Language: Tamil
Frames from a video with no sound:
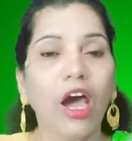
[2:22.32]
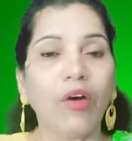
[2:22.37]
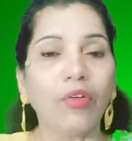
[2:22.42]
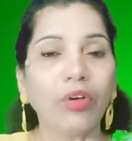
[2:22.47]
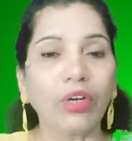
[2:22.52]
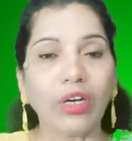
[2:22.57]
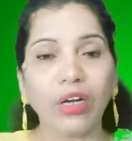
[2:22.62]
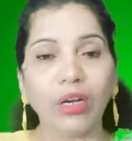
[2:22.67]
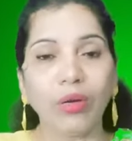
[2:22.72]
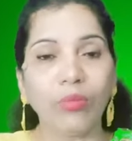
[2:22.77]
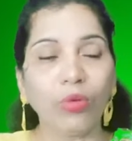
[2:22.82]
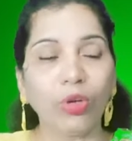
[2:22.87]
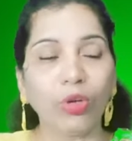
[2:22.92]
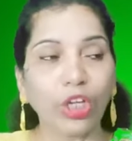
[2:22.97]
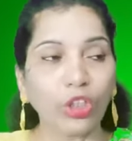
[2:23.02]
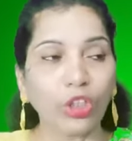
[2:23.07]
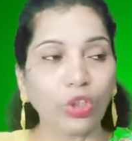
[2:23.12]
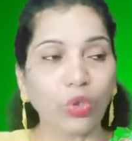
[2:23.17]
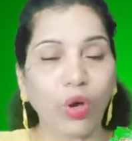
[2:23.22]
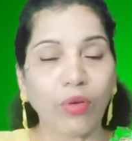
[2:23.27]
அவர்கள்
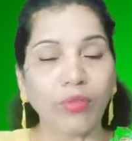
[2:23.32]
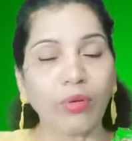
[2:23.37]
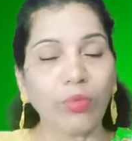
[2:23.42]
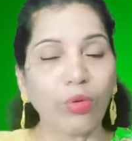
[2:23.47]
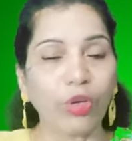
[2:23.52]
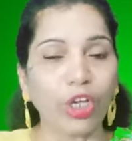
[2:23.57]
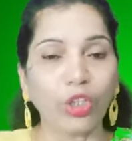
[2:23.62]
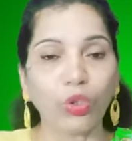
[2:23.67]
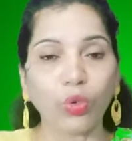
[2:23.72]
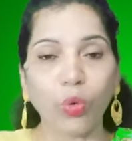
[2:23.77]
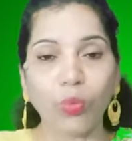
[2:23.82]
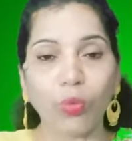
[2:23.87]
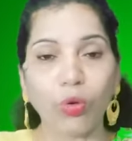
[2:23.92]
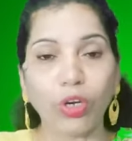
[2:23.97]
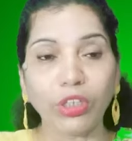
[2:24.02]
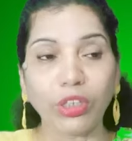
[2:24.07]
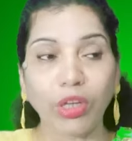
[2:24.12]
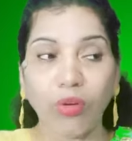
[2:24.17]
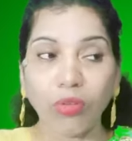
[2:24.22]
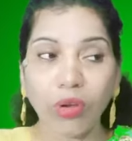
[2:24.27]
முக்கியத்துவம் அவர் முக்கியத்துவம்
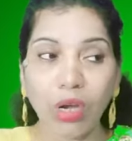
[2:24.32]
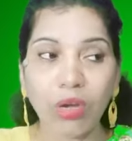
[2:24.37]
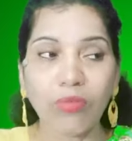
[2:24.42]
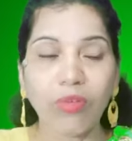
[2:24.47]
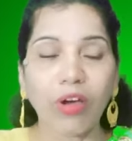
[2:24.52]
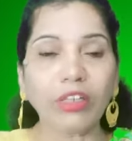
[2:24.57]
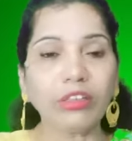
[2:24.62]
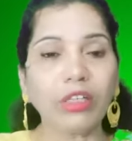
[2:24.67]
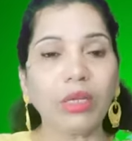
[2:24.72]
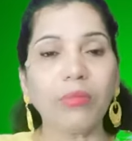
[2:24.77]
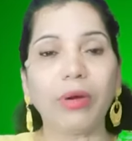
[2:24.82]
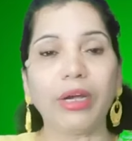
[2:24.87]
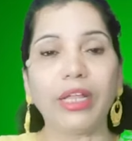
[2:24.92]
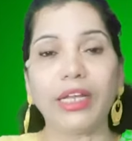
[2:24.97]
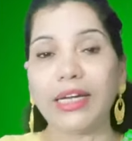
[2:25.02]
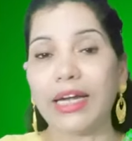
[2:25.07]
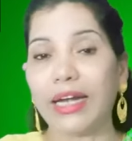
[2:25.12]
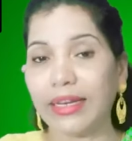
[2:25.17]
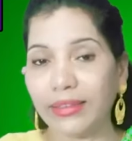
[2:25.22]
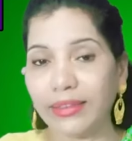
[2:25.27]
கொடுத்து அவருடைய
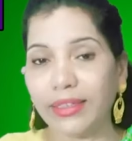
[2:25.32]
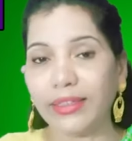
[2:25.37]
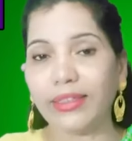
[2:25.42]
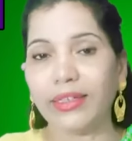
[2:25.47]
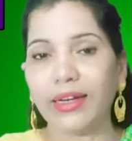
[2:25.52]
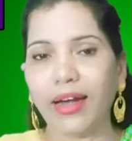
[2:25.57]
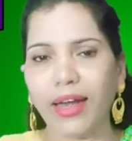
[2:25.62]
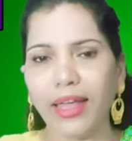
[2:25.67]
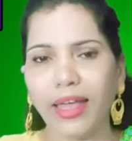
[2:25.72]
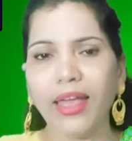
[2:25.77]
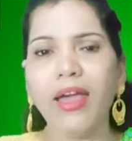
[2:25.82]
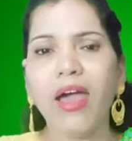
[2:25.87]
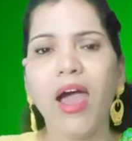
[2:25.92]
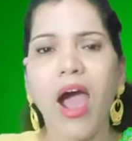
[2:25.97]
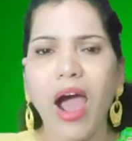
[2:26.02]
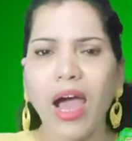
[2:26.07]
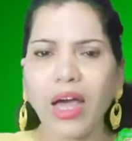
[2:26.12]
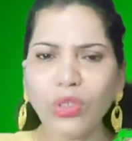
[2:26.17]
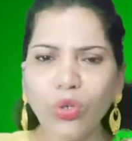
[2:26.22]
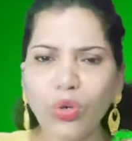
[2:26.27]
வார்த்தையின்படியே நடந்ததினாலே
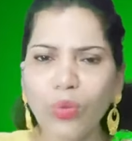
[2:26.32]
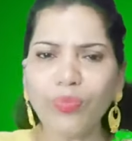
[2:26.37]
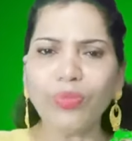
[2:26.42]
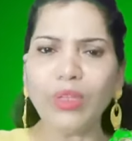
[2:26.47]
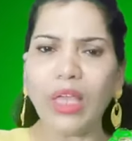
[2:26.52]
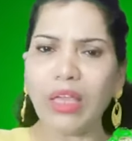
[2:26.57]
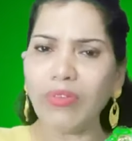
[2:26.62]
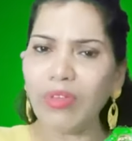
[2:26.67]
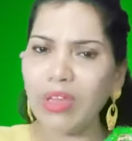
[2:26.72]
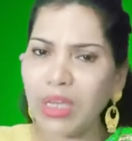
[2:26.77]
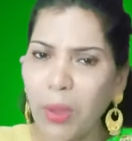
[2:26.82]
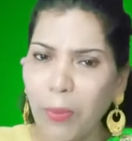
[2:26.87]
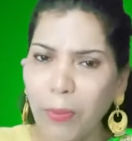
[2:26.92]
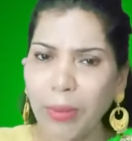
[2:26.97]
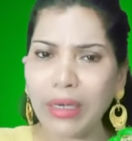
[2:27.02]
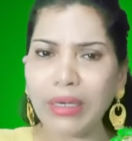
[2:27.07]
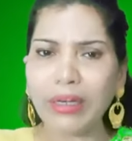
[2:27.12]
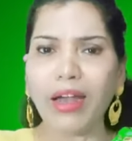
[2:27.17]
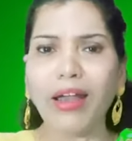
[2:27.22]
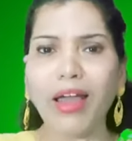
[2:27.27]
அது எல்லாரும் தெய்வீக
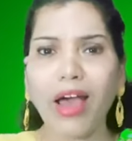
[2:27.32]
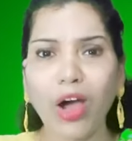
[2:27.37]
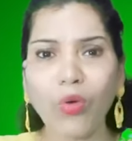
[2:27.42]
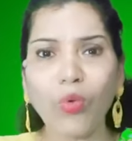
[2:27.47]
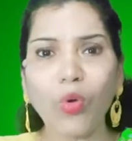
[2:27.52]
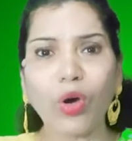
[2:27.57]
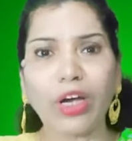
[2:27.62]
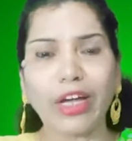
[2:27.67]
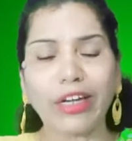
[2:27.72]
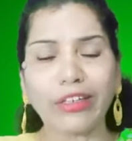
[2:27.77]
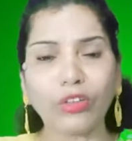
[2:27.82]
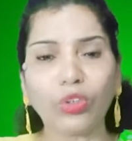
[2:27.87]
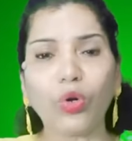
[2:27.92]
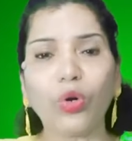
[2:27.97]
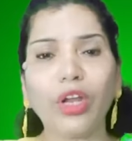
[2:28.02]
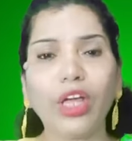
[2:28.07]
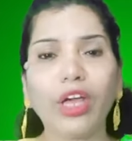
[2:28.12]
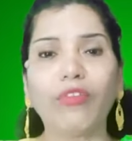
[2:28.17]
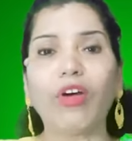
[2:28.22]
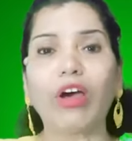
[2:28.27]
பெண்களாகவோ
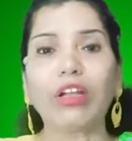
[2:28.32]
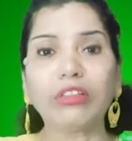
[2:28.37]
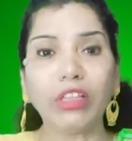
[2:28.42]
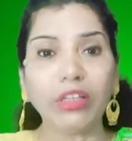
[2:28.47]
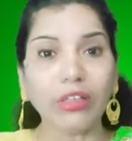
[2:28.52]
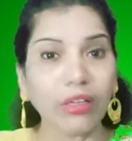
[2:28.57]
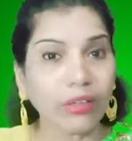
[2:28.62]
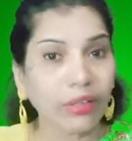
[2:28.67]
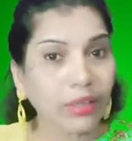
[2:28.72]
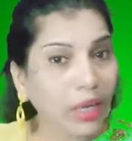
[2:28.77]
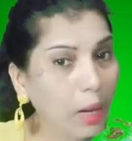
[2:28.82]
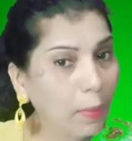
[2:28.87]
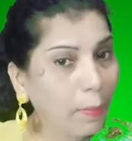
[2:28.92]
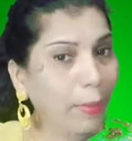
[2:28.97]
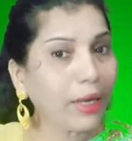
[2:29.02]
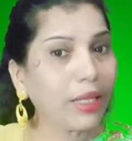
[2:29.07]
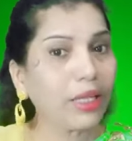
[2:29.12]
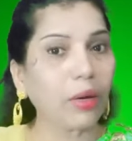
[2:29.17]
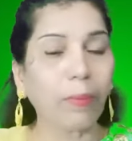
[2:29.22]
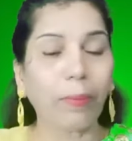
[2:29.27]
கர்த்தருடைய வார்த்தைக்கு
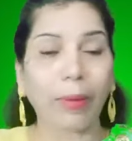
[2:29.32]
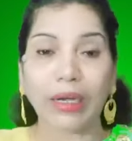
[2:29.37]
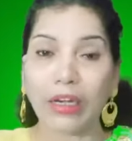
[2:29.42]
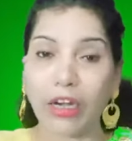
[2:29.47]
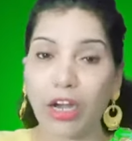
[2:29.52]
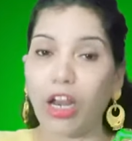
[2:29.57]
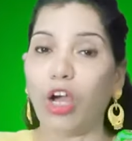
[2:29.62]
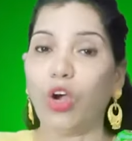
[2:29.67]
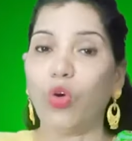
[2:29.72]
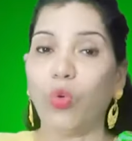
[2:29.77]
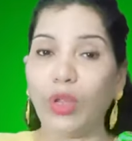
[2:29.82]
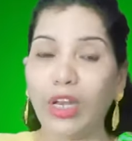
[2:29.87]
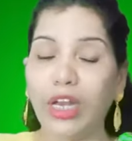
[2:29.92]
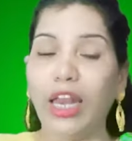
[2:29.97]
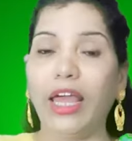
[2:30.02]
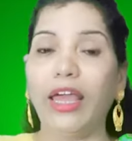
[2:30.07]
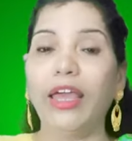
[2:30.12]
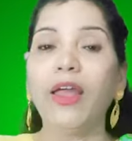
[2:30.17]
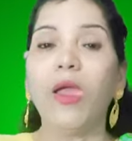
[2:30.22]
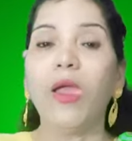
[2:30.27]
கீழ்ப்படுகிற பெண்களாகவோ
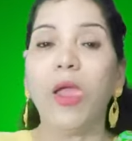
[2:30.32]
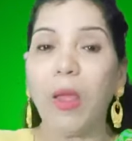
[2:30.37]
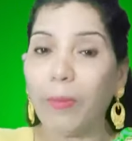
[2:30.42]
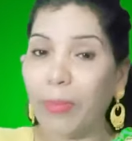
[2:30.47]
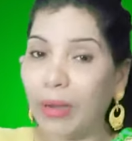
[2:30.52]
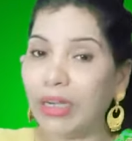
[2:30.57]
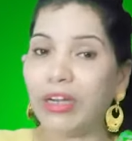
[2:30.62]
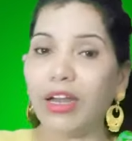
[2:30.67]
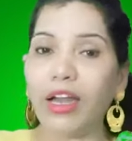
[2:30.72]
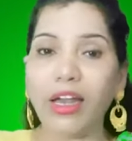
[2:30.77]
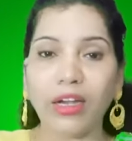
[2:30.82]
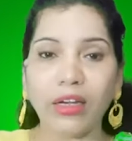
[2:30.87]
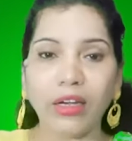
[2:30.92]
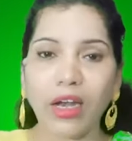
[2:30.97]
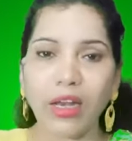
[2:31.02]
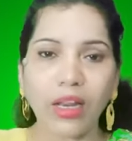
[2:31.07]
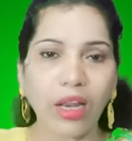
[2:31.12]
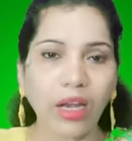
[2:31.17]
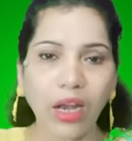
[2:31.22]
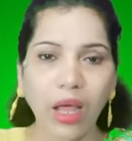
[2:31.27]
இல்லை பெண்கள்
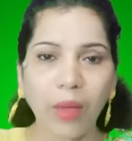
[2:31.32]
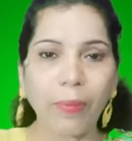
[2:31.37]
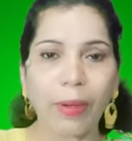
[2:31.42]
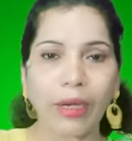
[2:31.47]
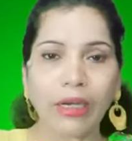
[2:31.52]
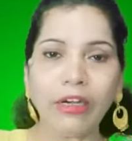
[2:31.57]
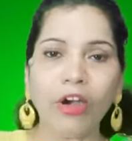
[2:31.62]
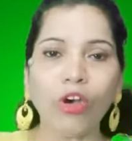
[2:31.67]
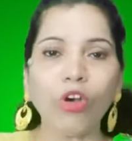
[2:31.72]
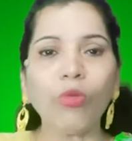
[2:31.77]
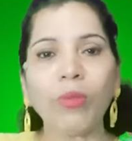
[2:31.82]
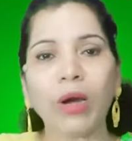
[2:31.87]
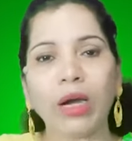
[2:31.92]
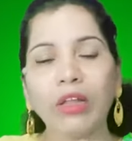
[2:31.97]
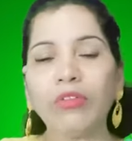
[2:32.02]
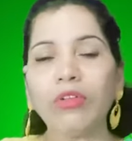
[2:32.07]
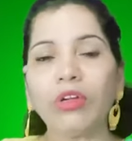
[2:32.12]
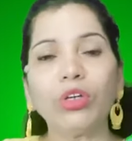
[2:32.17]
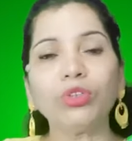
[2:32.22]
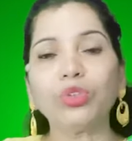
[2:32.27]
என்றால் எல்லா பெண்களும்
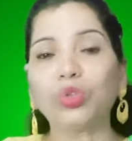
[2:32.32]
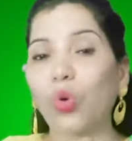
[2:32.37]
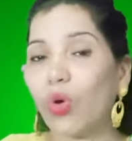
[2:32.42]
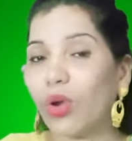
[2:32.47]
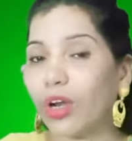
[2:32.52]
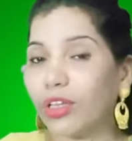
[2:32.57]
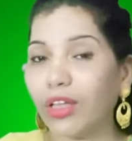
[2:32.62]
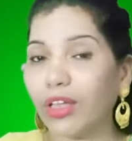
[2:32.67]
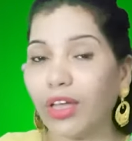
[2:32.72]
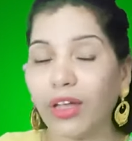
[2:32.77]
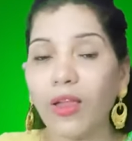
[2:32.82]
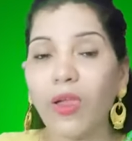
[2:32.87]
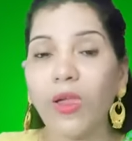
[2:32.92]
மனைவிகளும் சொல்றத